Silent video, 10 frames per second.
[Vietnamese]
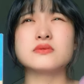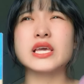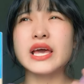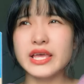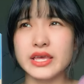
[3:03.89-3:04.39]

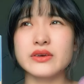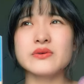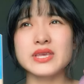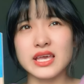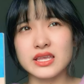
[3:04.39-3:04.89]
dễ hiểu
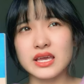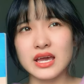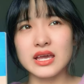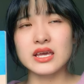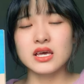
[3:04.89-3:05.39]
nhẹ
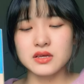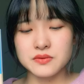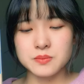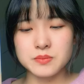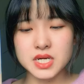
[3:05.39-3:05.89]
nhàng
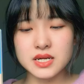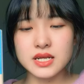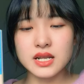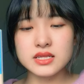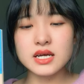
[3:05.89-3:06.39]
mình
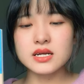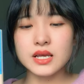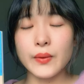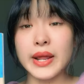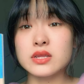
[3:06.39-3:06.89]
nghĩ là từng
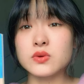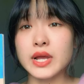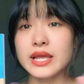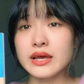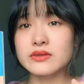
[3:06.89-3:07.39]
giai đoạn tuổi
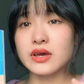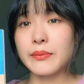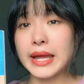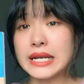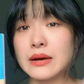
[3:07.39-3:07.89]
khác nhau thì
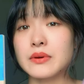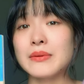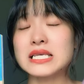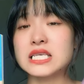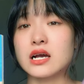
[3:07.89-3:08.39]
các bạn đọc các
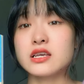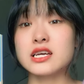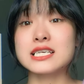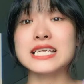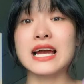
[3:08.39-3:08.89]
bạn sẽ có
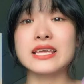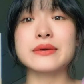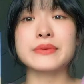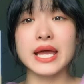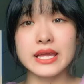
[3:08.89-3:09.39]
những cái trải
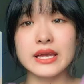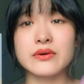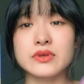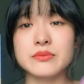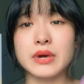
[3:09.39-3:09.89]
nghiệm khác
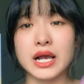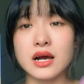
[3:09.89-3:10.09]
nhau nhưng mà